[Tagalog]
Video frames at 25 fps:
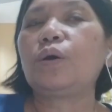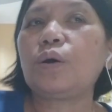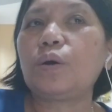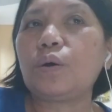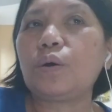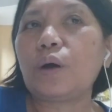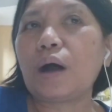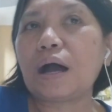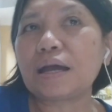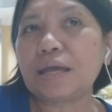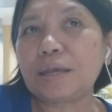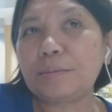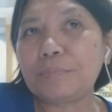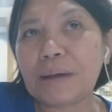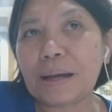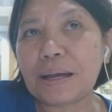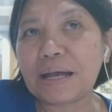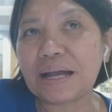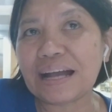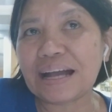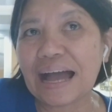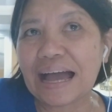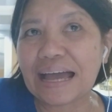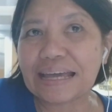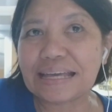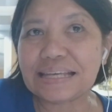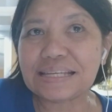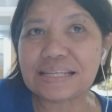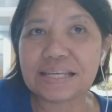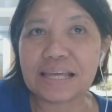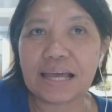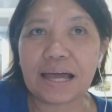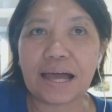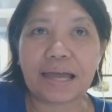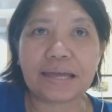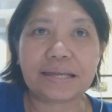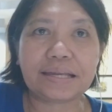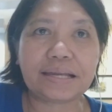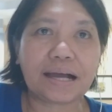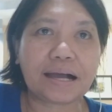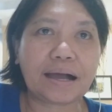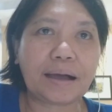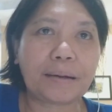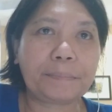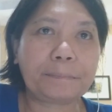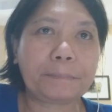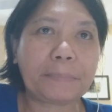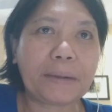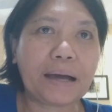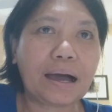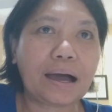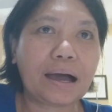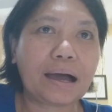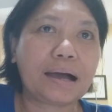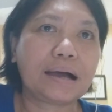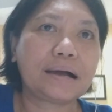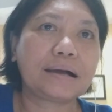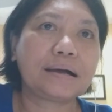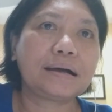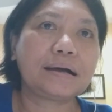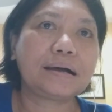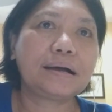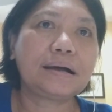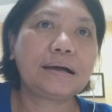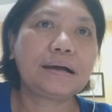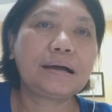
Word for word: ang iba guys ay nakapang